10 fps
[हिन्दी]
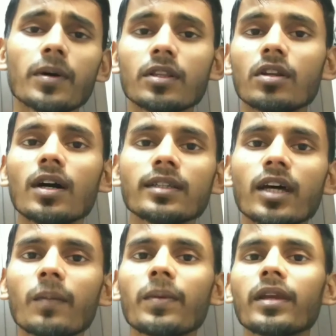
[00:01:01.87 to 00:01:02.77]
पंद्रह
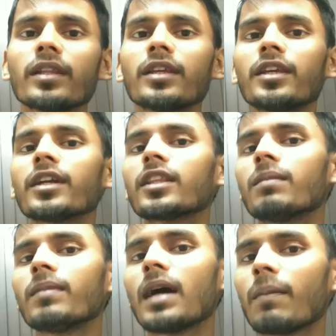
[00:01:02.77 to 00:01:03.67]
हज़ार रुपये यदि
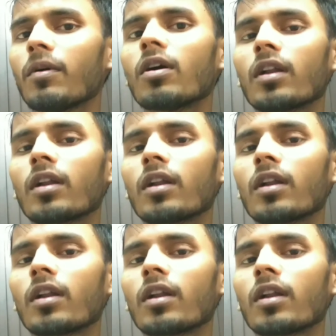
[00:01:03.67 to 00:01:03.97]
एक दिन में आप